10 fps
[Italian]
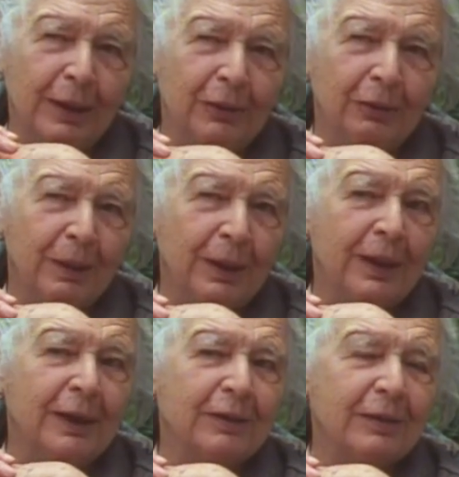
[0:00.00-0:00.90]
si
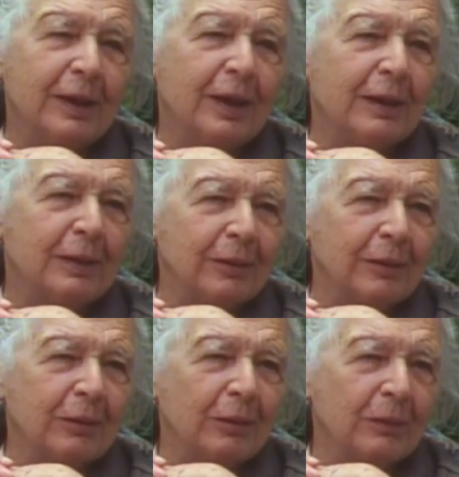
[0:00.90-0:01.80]
trasferisce negli Stati
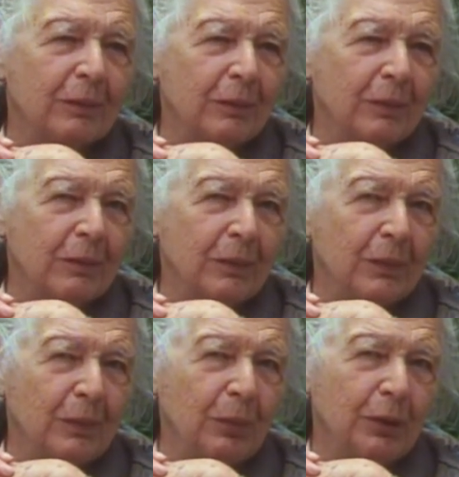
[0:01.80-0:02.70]
Uniti, di cui